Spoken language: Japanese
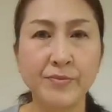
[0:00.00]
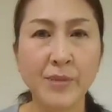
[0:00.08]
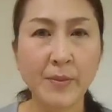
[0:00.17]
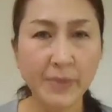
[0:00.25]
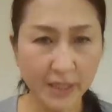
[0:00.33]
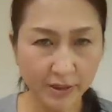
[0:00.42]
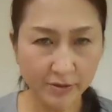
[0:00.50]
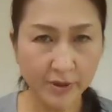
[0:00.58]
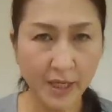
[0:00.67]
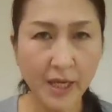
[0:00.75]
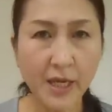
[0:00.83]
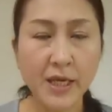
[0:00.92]
ダメなの
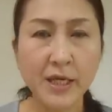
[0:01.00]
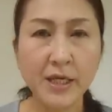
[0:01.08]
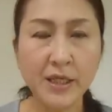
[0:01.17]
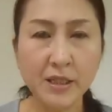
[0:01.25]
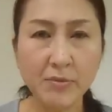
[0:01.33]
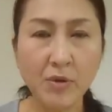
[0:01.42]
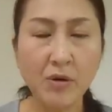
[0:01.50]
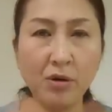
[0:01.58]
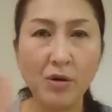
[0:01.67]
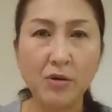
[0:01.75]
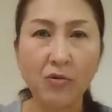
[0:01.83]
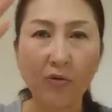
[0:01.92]
でいつも
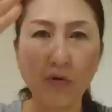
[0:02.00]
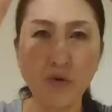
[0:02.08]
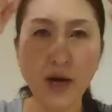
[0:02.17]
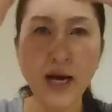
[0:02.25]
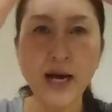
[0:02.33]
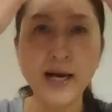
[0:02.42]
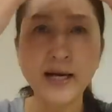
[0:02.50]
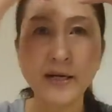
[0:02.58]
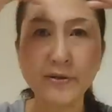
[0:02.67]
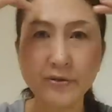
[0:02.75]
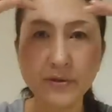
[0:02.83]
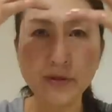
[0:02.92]
ここは明
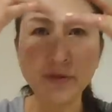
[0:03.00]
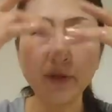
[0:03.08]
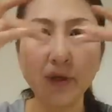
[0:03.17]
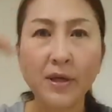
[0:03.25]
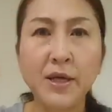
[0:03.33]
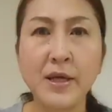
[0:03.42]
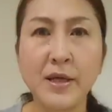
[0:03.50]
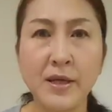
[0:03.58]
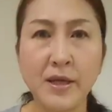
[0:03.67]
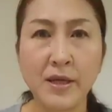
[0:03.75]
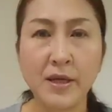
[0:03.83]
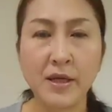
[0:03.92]
るく、
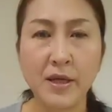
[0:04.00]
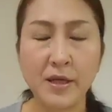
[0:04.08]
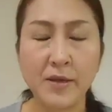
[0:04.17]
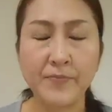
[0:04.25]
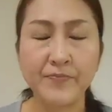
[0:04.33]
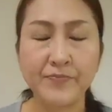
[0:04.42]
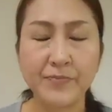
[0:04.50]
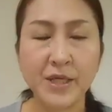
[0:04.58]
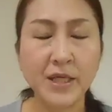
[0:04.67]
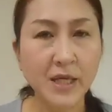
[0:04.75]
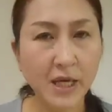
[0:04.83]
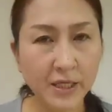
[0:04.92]
えー、
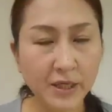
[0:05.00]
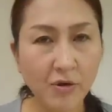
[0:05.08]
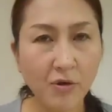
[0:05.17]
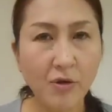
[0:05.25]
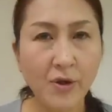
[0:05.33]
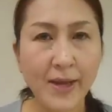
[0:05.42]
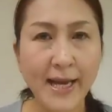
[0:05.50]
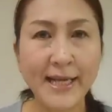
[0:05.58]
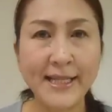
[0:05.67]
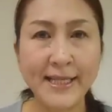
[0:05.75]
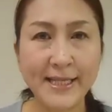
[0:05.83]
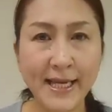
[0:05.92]
光を当
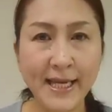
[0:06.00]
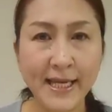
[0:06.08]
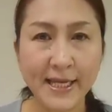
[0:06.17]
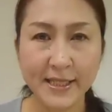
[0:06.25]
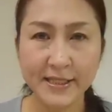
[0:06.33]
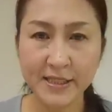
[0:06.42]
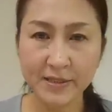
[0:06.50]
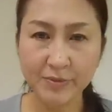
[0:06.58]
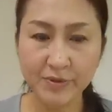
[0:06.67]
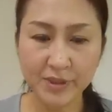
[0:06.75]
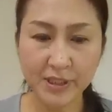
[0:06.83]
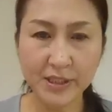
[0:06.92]
てて自
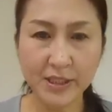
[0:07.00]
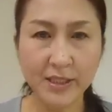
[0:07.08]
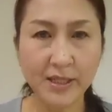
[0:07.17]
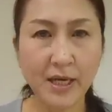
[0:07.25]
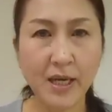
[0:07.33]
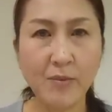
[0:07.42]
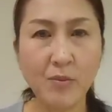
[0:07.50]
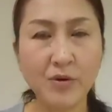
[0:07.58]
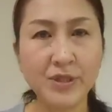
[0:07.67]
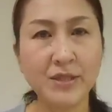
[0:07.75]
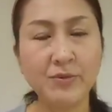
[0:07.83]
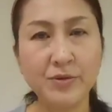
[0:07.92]
分自身からも
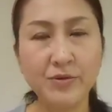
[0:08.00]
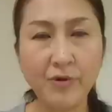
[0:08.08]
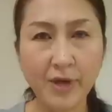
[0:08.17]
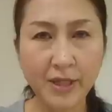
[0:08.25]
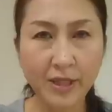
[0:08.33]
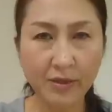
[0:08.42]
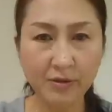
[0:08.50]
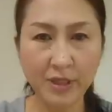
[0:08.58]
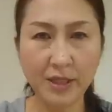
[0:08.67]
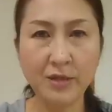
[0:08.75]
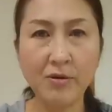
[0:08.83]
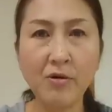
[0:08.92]
自分の
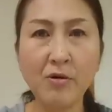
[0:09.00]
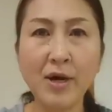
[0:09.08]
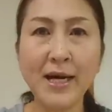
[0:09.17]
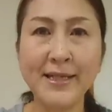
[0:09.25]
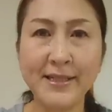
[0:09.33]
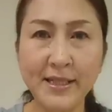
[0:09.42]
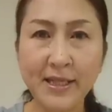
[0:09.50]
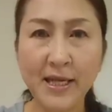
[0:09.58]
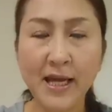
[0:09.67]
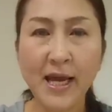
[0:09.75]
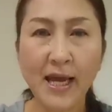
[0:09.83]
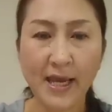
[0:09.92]
エネルギーを相手に、
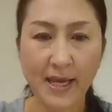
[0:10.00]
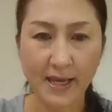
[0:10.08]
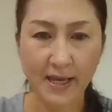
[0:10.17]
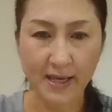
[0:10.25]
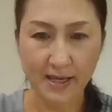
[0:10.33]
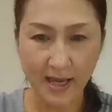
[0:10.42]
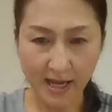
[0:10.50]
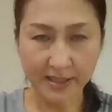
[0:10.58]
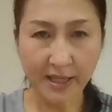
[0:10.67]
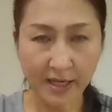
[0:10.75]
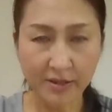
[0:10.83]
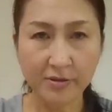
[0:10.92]
えー、
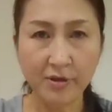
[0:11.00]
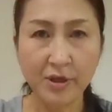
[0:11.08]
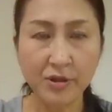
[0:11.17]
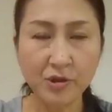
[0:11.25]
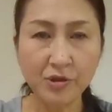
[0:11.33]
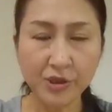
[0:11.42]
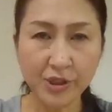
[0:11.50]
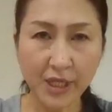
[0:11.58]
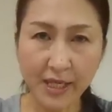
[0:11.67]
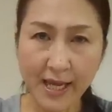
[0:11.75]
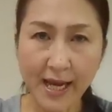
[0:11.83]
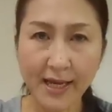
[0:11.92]
与えるそし
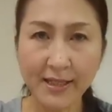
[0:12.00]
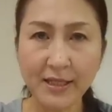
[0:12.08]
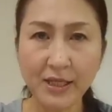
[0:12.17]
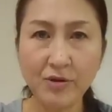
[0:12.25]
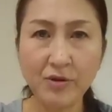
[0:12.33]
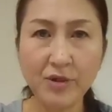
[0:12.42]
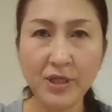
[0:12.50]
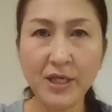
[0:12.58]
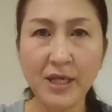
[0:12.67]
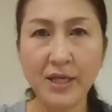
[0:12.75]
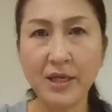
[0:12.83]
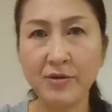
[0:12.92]
て相手のい
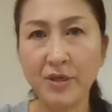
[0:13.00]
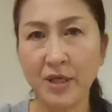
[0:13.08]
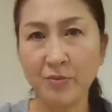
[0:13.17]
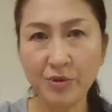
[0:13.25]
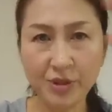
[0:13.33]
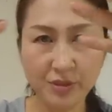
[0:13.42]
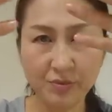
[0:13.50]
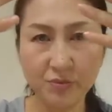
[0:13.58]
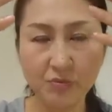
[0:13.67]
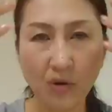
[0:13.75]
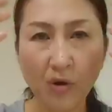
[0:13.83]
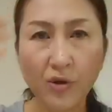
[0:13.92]
いエネルギーも自
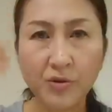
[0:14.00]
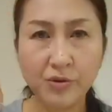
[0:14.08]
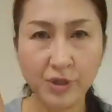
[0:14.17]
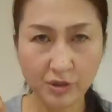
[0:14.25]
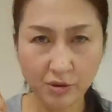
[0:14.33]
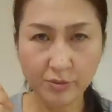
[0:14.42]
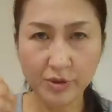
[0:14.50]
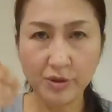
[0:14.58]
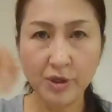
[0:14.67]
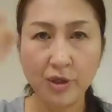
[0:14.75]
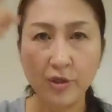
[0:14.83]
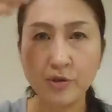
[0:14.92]
分も取り込む
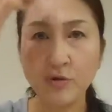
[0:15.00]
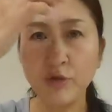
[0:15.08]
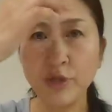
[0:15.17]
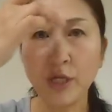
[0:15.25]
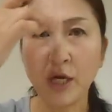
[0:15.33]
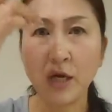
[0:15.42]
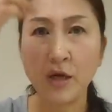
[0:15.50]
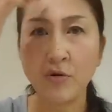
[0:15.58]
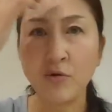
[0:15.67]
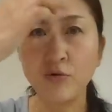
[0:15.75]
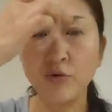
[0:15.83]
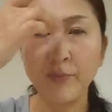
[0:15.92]
そういった
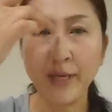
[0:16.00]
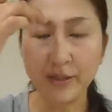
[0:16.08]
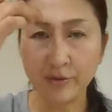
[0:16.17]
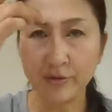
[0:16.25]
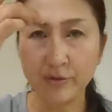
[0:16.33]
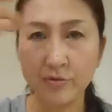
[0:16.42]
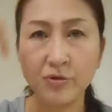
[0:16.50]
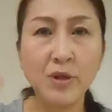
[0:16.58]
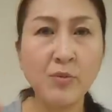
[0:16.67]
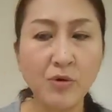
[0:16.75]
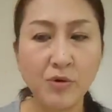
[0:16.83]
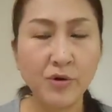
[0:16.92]
この迷宮とて
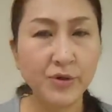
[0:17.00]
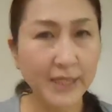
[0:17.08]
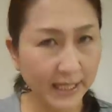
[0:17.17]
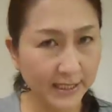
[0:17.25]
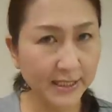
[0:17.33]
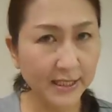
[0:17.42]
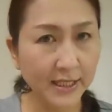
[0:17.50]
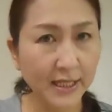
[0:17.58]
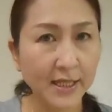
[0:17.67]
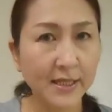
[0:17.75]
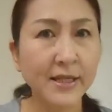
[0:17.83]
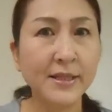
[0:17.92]
も大事に
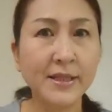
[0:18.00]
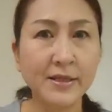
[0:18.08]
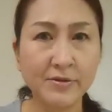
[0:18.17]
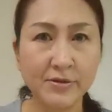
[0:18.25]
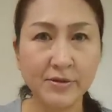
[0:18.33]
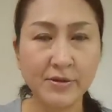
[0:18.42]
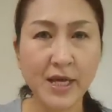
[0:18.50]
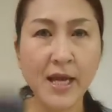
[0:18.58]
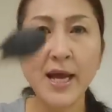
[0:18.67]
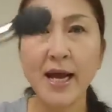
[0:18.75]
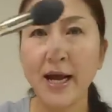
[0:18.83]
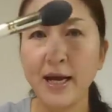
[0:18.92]
なってくるので
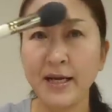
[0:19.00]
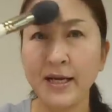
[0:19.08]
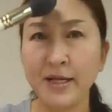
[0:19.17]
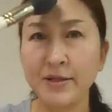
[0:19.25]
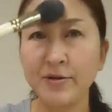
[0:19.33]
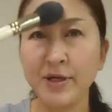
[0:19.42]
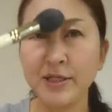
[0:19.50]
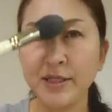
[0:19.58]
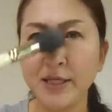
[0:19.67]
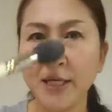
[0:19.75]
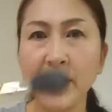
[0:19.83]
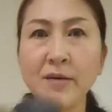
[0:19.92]
ハイライトで
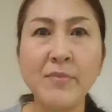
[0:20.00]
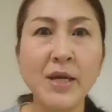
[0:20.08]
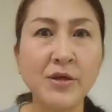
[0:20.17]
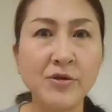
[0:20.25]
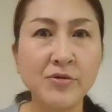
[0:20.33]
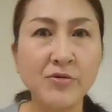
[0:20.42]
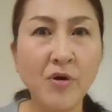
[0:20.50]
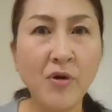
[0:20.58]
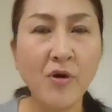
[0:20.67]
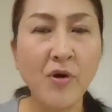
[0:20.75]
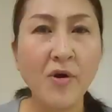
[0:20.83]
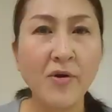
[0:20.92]
しっかり迷宮を
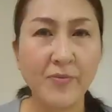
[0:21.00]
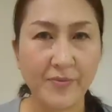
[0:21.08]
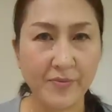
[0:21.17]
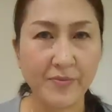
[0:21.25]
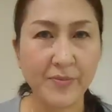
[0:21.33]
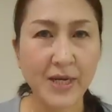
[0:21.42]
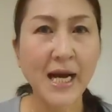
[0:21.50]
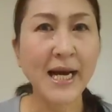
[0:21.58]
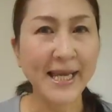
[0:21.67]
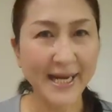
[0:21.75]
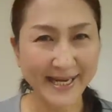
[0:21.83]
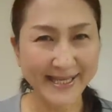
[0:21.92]

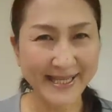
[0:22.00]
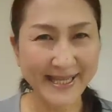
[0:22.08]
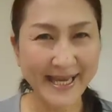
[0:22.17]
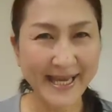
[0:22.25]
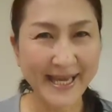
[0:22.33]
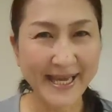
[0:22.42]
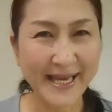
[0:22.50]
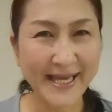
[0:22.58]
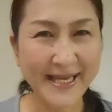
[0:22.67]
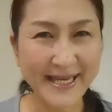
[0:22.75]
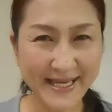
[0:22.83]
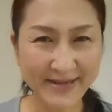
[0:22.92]
輝かせて
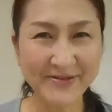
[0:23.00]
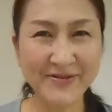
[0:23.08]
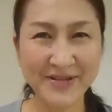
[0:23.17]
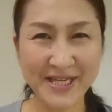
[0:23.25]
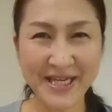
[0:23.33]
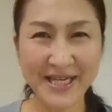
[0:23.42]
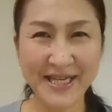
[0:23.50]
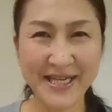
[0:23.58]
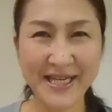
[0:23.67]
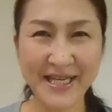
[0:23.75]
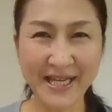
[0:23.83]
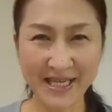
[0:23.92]
いい運気
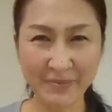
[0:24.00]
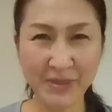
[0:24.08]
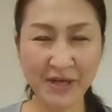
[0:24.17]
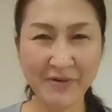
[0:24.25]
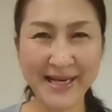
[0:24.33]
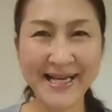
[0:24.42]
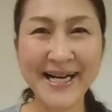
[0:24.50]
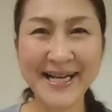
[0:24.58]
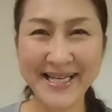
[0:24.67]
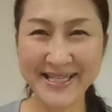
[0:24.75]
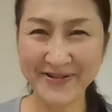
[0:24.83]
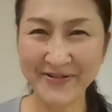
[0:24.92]
入れてみてはいかが
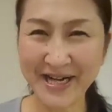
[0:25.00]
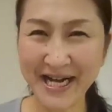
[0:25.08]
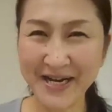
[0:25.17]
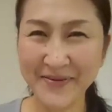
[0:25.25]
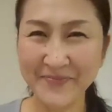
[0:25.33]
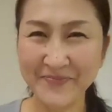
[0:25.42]
でしょうか